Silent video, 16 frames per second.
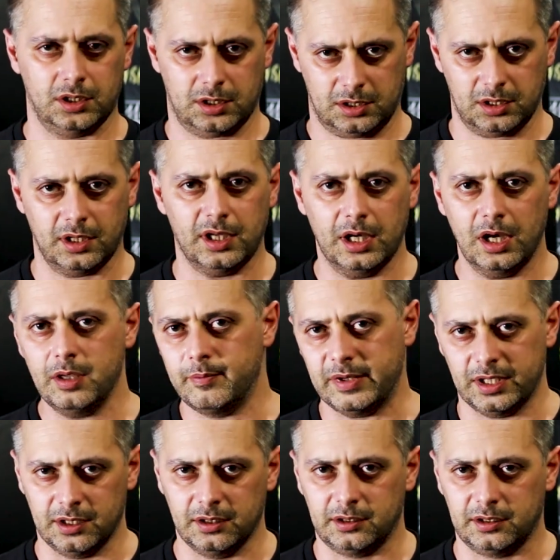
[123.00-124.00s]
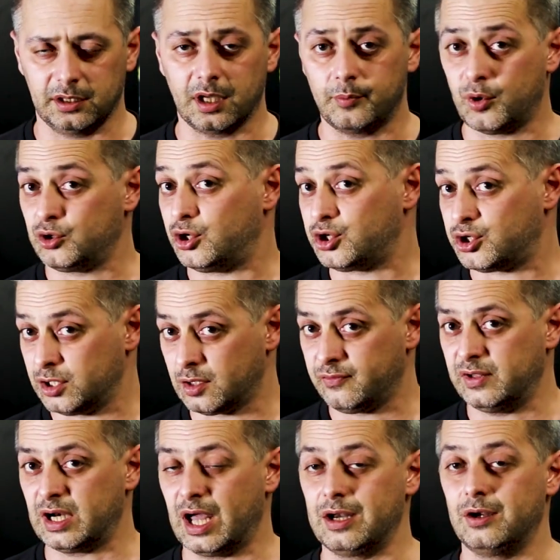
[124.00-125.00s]
eh, elementi che poi ci
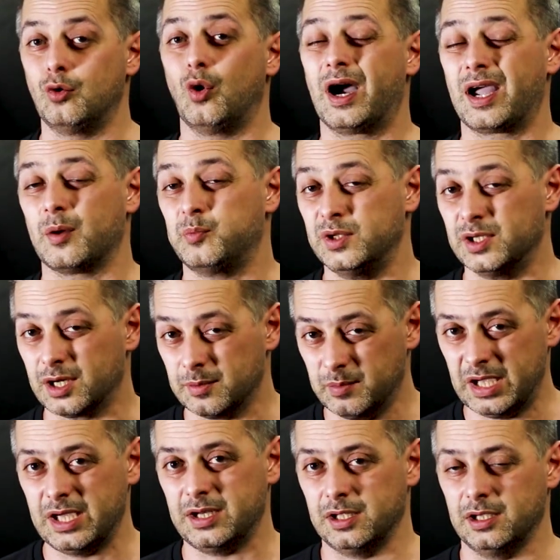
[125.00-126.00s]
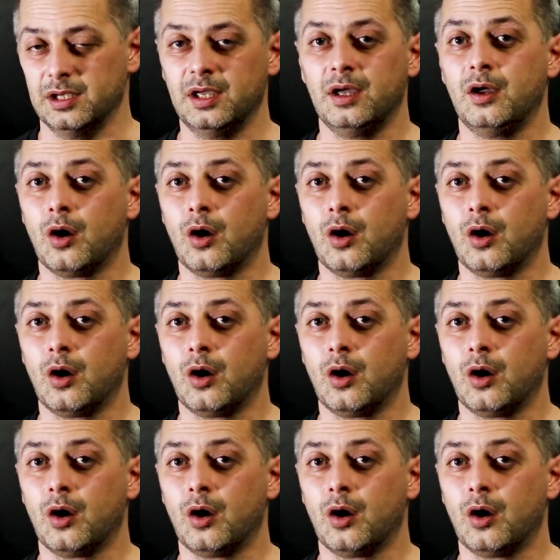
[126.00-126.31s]
serviranno a capire bene